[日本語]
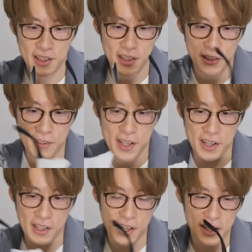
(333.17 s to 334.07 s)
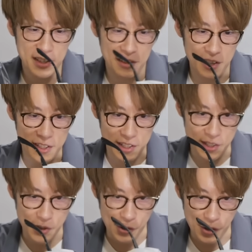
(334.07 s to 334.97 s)
キルさんがかけてるやつ
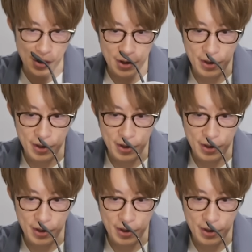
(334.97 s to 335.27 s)
でしょ。